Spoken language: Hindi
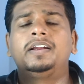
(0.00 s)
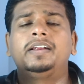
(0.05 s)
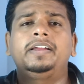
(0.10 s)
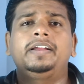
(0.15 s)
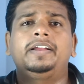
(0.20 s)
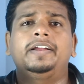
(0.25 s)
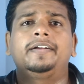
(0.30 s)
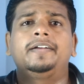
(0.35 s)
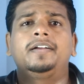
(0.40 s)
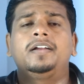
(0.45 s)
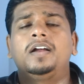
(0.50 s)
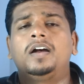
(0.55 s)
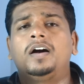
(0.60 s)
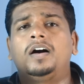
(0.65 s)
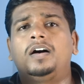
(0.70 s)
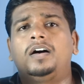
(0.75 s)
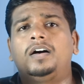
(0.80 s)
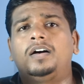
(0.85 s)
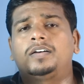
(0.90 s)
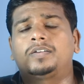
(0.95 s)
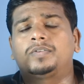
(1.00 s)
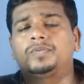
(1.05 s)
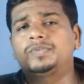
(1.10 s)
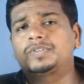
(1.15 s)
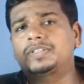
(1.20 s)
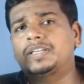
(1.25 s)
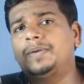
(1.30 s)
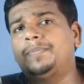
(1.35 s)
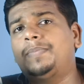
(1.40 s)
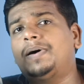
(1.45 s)
ठीक है और
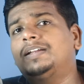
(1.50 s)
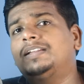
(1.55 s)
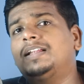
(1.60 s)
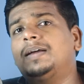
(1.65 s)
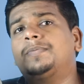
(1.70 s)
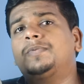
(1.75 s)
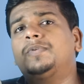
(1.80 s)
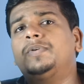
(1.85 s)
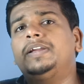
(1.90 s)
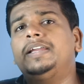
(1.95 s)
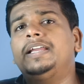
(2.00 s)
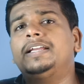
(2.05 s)
उसके बाद आपको